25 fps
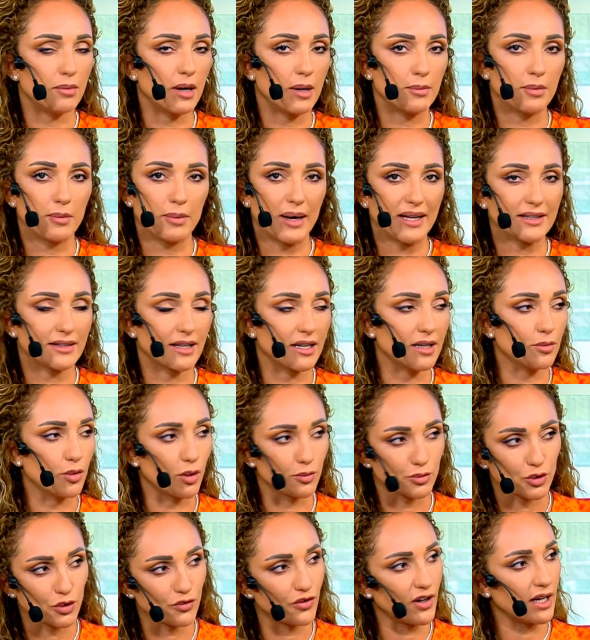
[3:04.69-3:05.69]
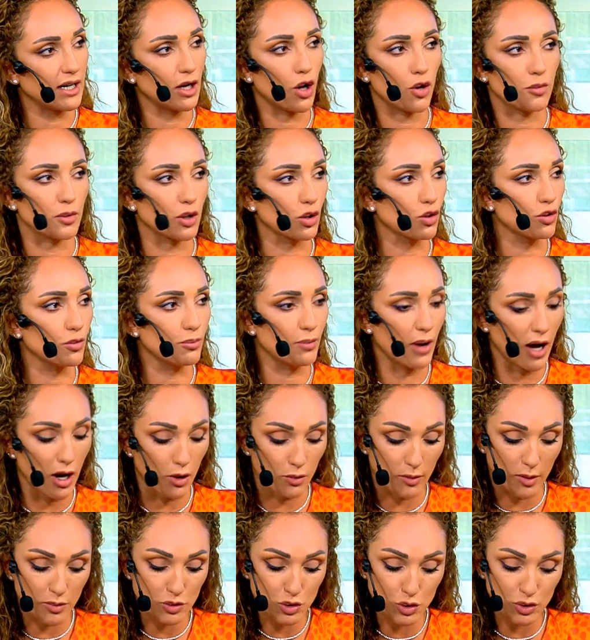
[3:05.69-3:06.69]
بحترمهم ترفع لهم القبعه
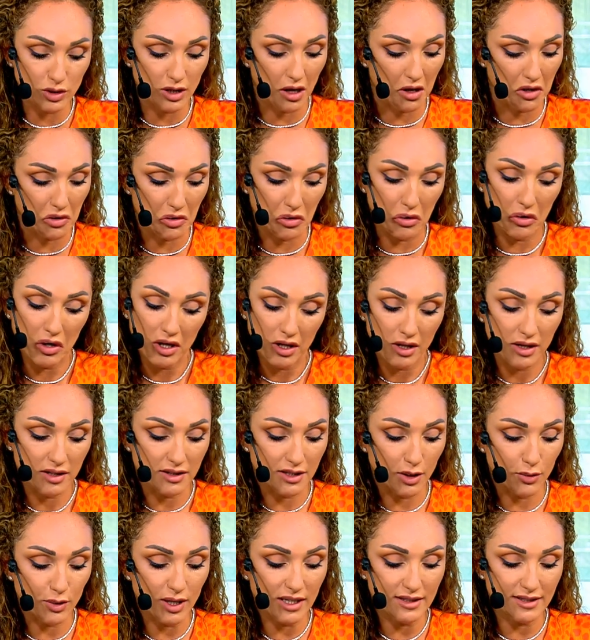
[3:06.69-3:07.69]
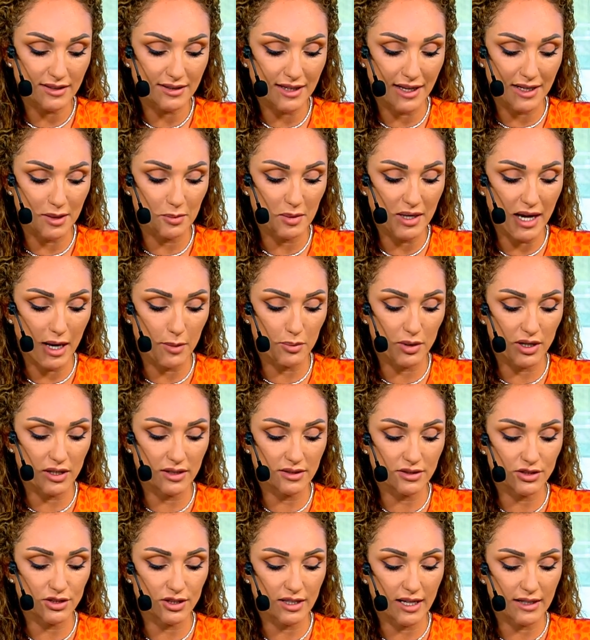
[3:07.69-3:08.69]
ومبسوطه انه الدورات التعليميه عبر
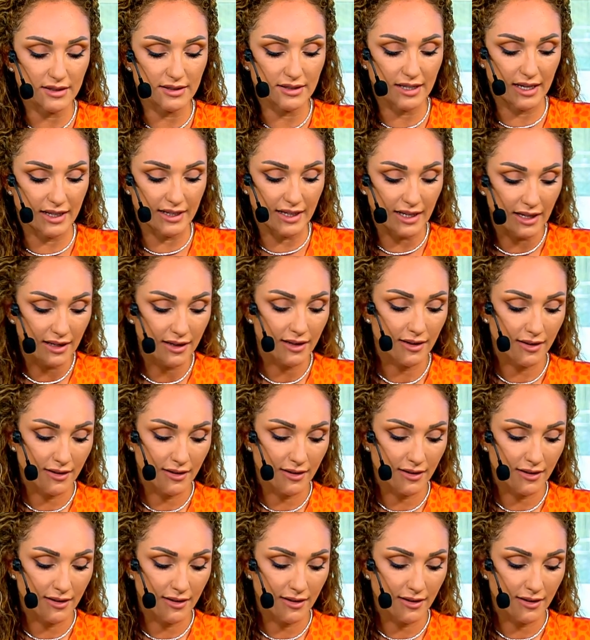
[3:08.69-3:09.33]
الانترنت يعني